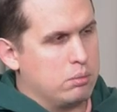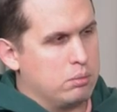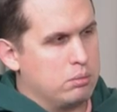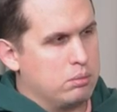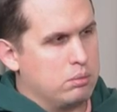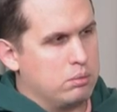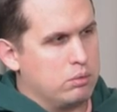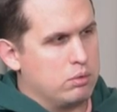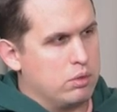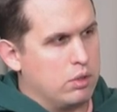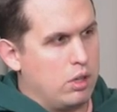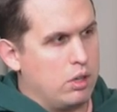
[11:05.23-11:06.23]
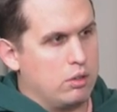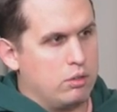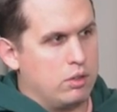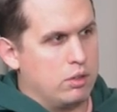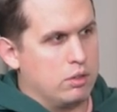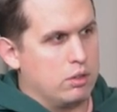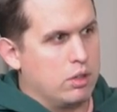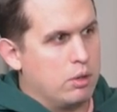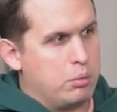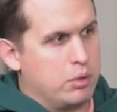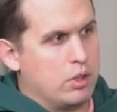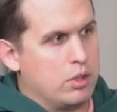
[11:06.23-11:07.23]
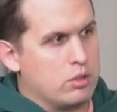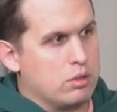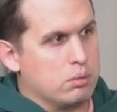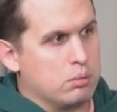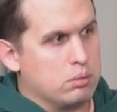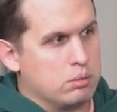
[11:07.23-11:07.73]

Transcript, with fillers: -м. Или нет, 15 да,